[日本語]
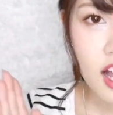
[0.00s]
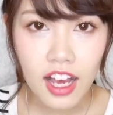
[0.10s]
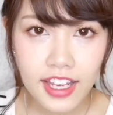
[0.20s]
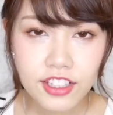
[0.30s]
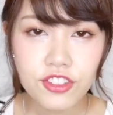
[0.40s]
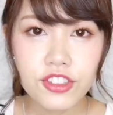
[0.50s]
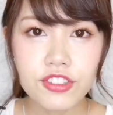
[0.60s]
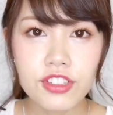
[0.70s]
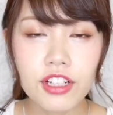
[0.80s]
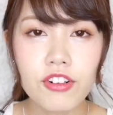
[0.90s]
はいというこ
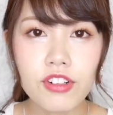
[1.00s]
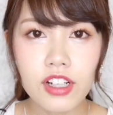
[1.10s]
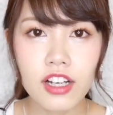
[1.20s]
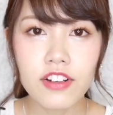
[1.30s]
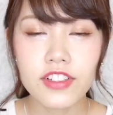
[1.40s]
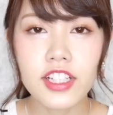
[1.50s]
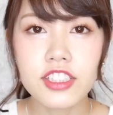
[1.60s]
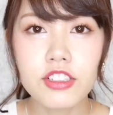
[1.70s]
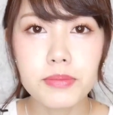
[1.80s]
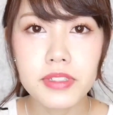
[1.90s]
とで今回は
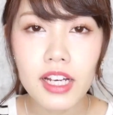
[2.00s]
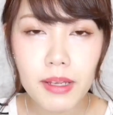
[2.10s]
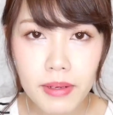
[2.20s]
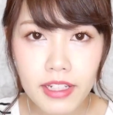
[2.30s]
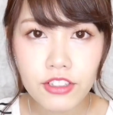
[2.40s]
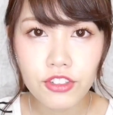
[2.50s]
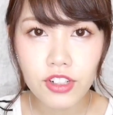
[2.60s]
私のプライベートの